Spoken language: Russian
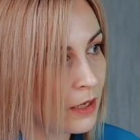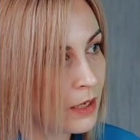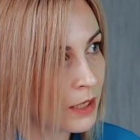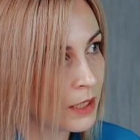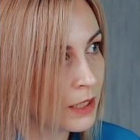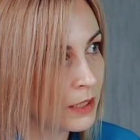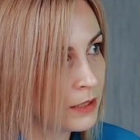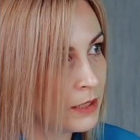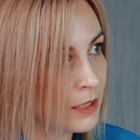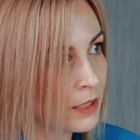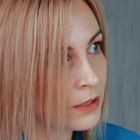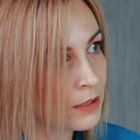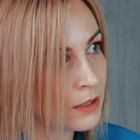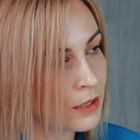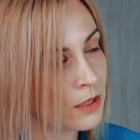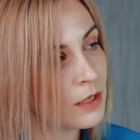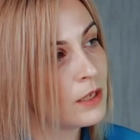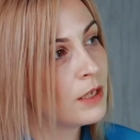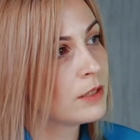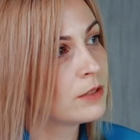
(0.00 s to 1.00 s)

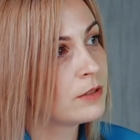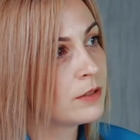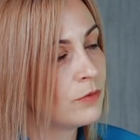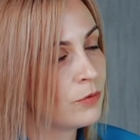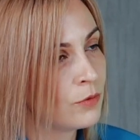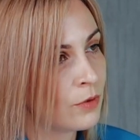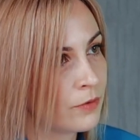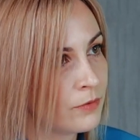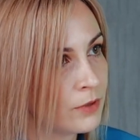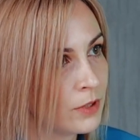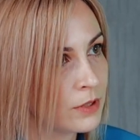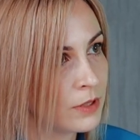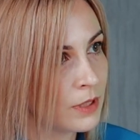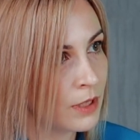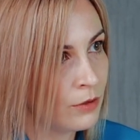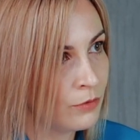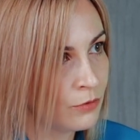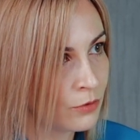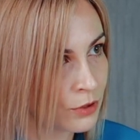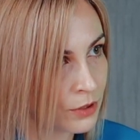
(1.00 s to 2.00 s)
Архитектор уровня
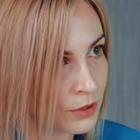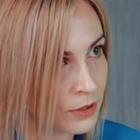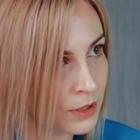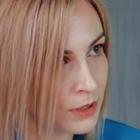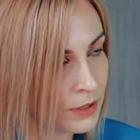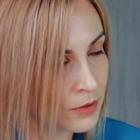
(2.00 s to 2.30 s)
solution